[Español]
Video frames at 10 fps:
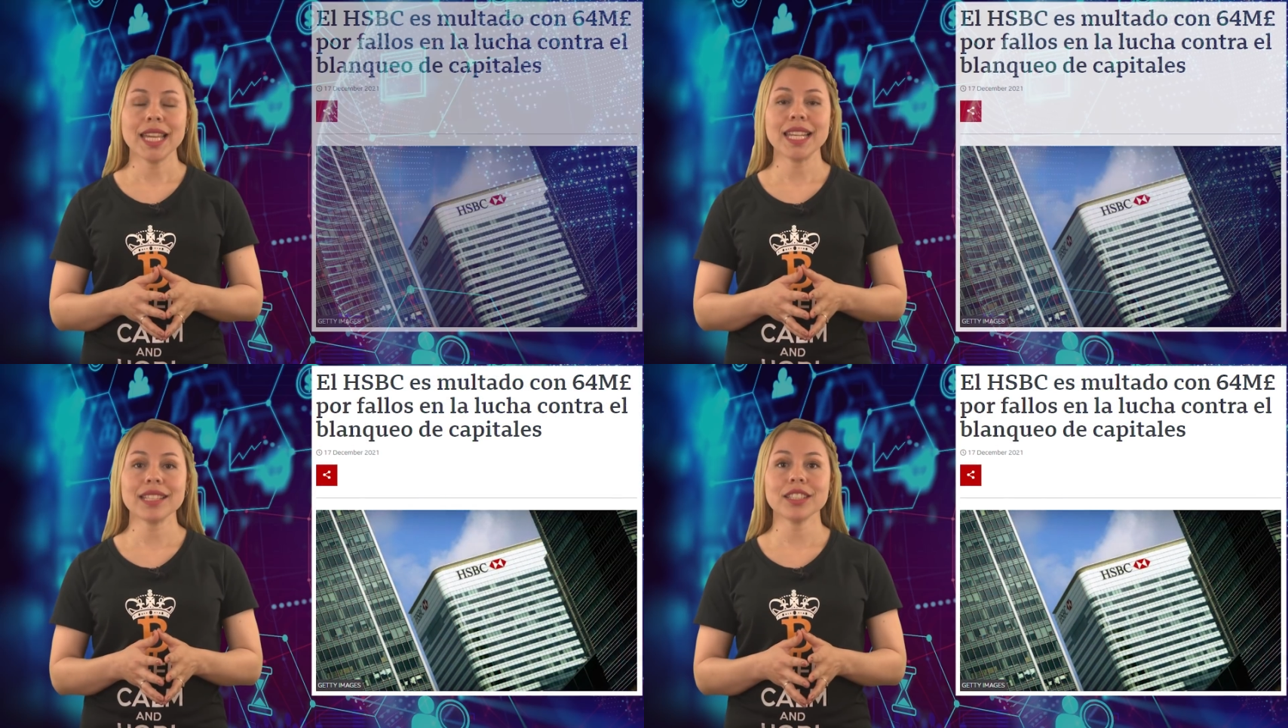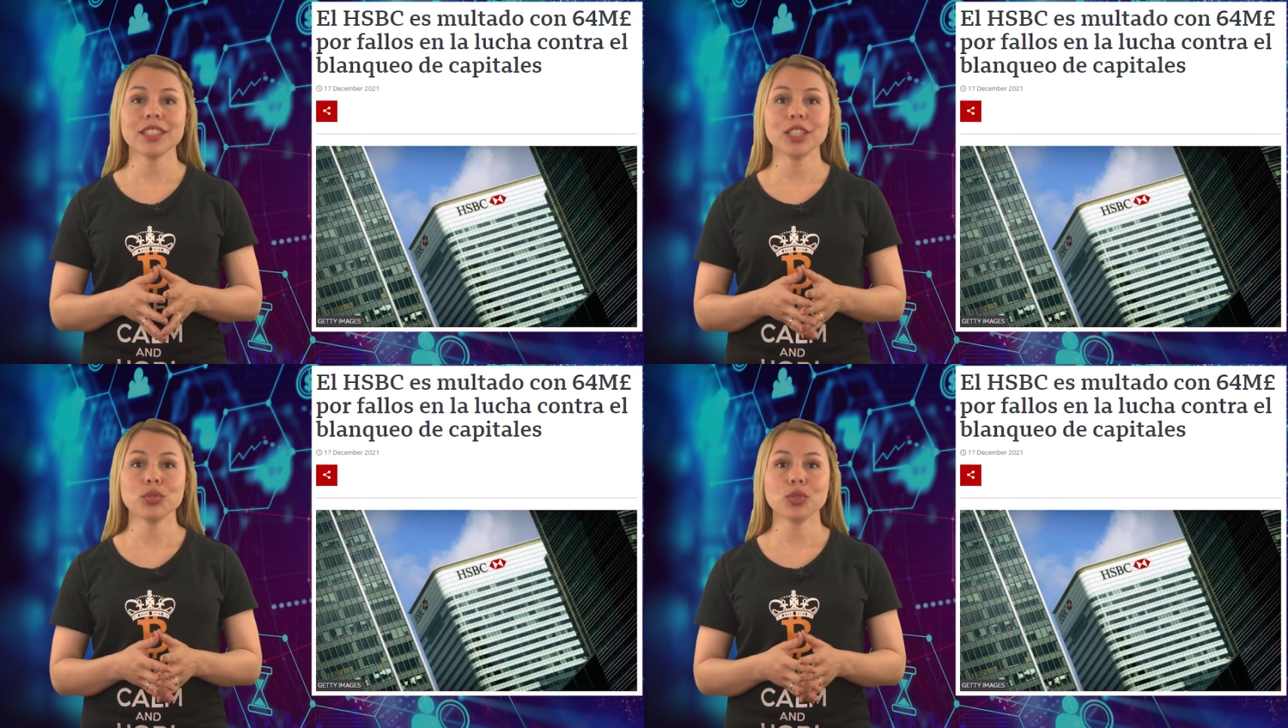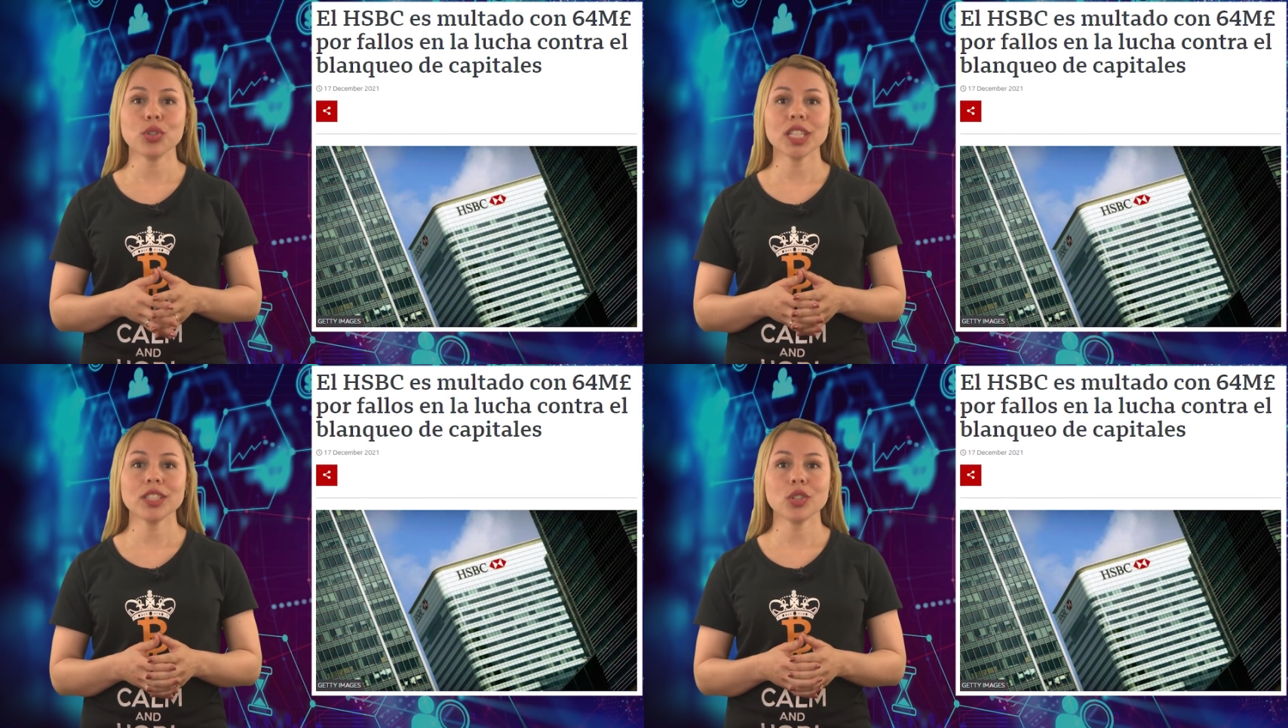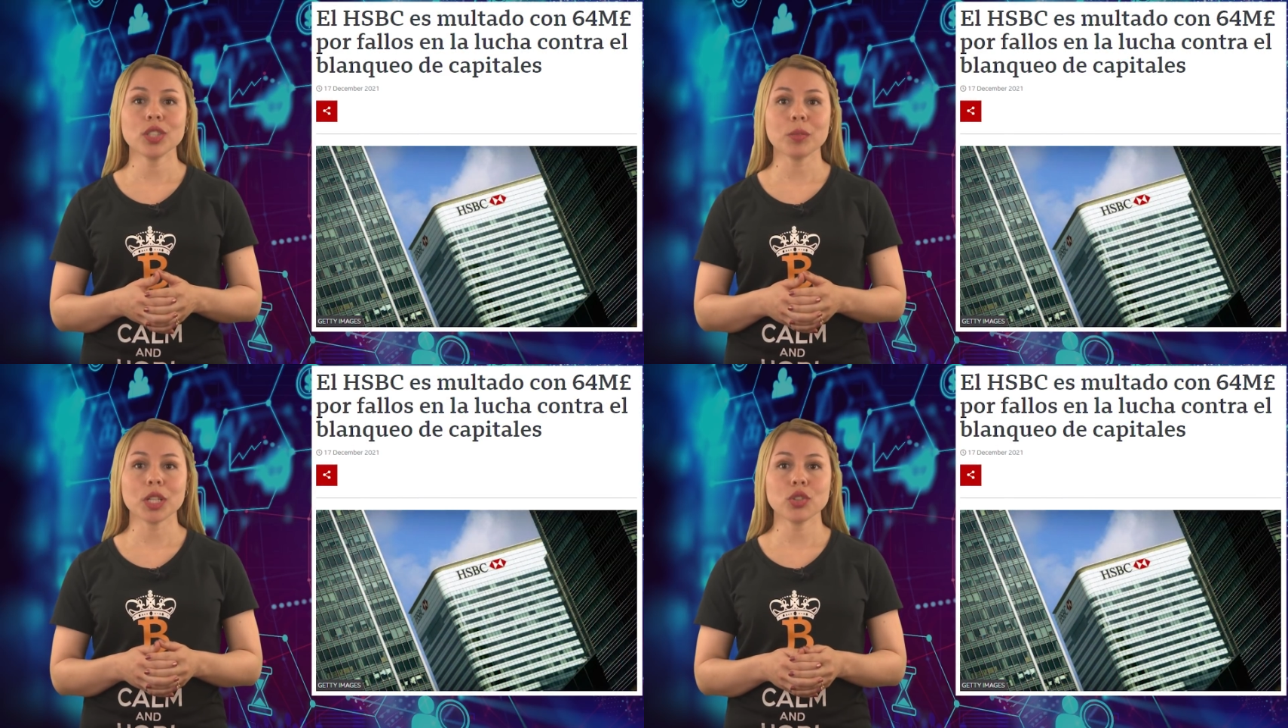Las instituciones y
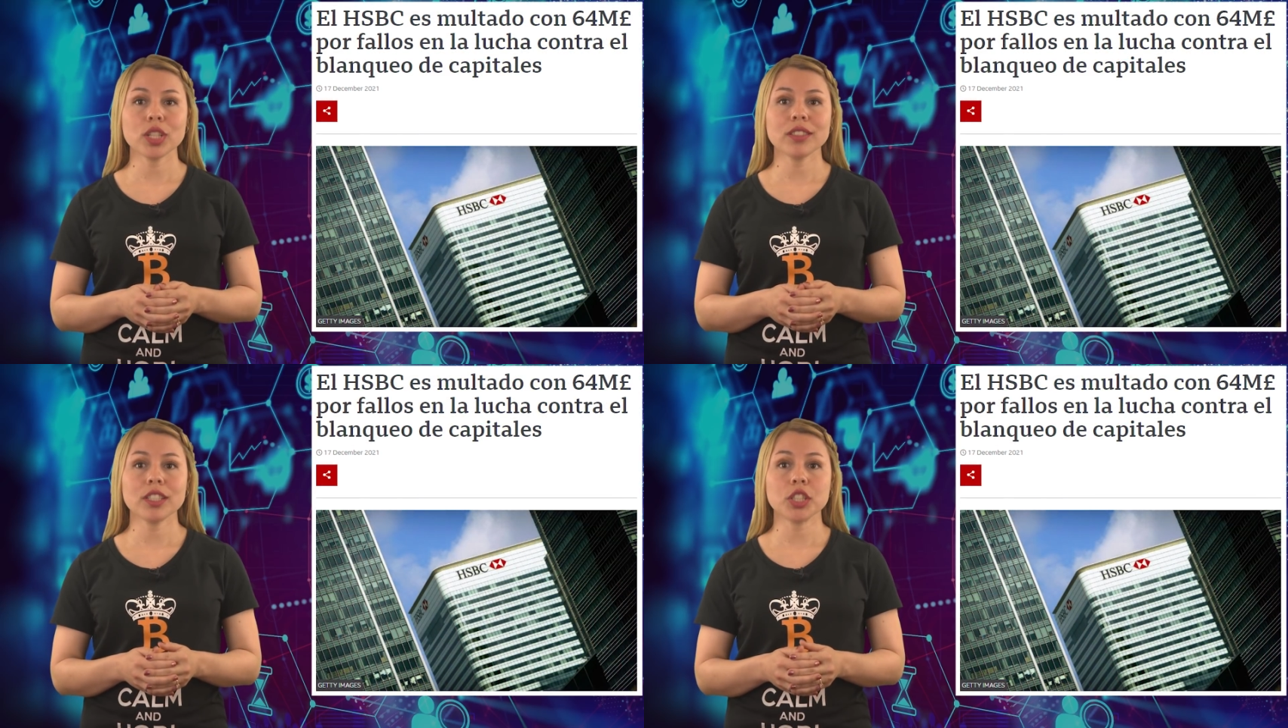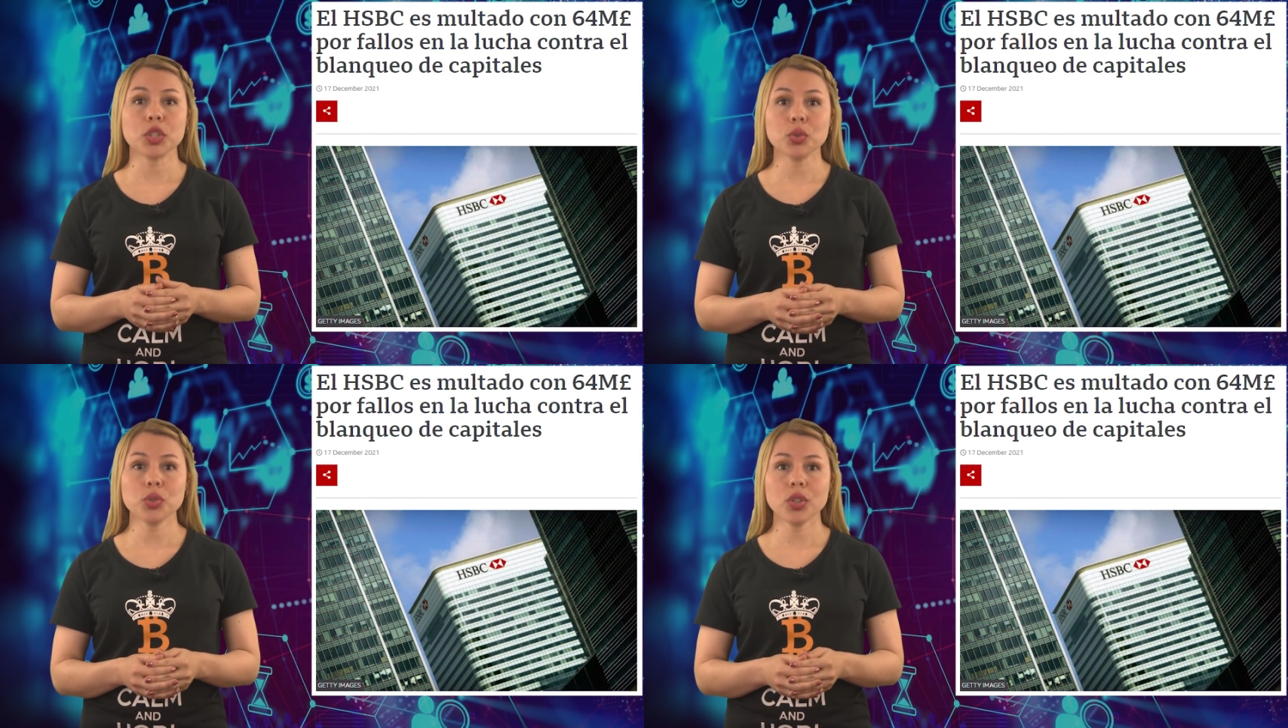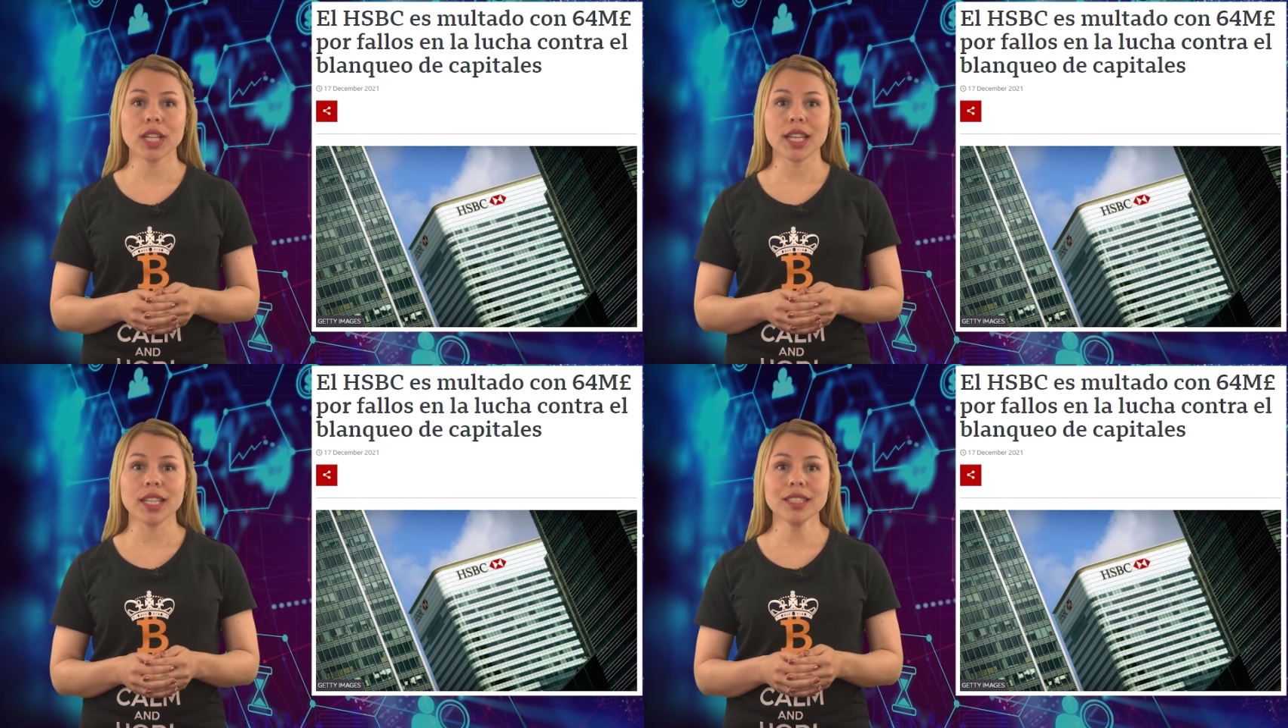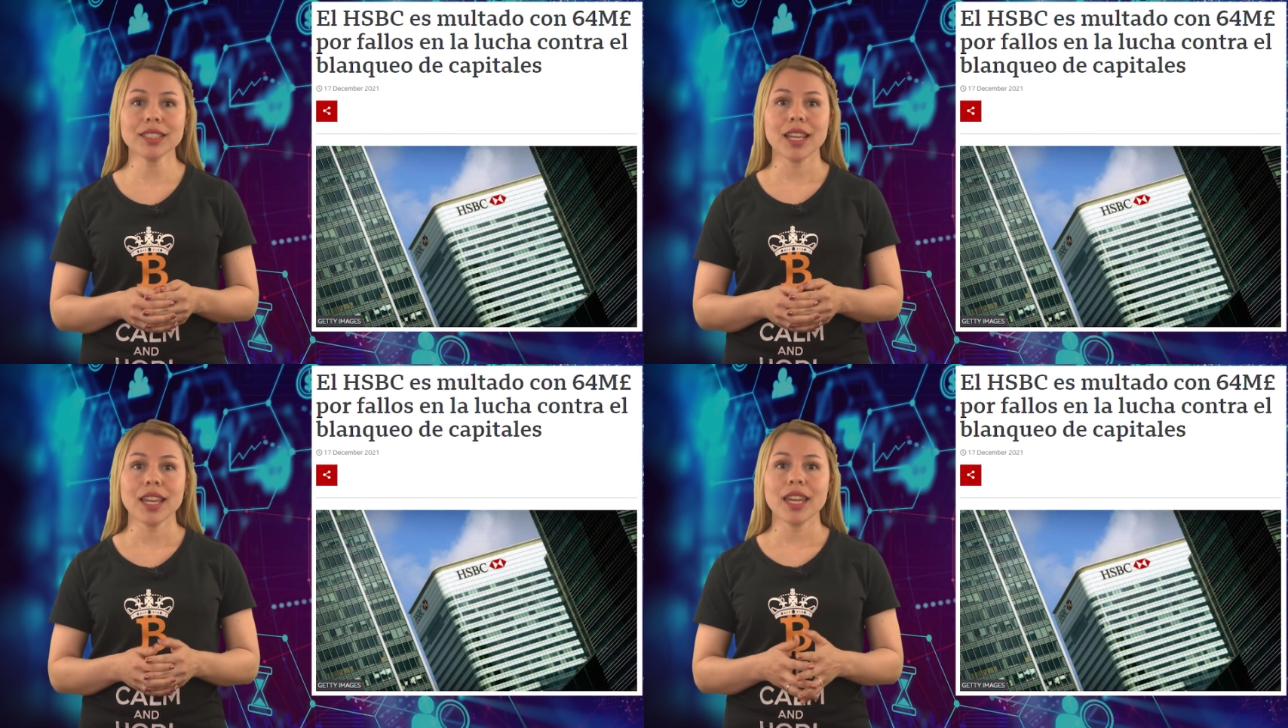los inversores institucionales